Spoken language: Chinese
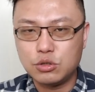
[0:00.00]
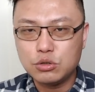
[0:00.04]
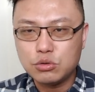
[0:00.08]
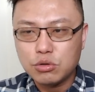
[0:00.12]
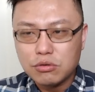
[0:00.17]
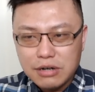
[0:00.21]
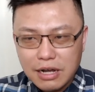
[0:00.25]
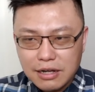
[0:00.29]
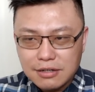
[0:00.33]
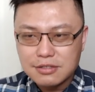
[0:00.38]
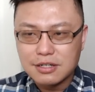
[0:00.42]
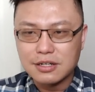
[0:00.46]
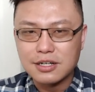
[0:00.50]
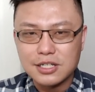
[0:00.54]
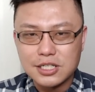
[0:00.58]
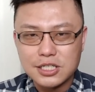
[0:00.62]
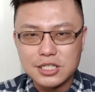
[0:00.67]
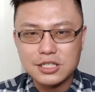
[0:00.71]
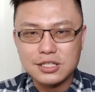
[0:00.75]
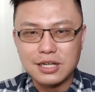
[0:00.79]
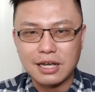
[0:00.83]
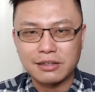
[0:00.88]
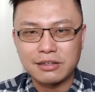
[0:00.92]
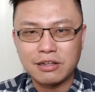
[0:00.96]
就是说让这个
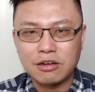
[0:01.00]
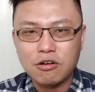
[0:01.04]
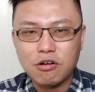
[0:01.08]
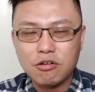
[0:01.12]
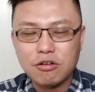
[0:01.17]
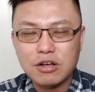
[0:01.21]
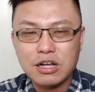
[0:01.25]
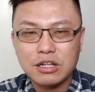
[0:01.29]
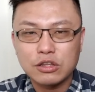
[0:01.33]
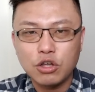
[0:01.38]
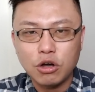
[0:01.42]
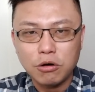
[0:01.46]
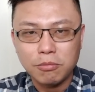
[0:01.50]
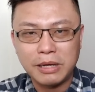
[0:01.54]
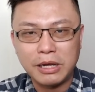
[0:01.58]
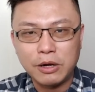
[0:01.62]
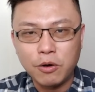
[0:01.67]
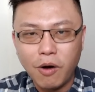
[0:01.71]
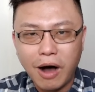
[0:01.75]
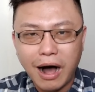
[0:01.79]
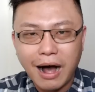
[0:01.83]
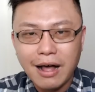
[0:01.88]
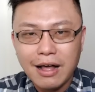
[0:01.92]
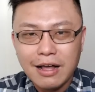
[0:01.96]
市场能够更透
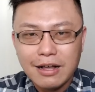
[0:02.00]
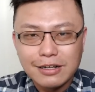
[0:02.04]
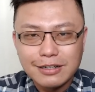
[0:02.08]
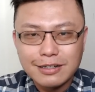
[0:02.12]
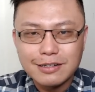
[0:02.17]
明化、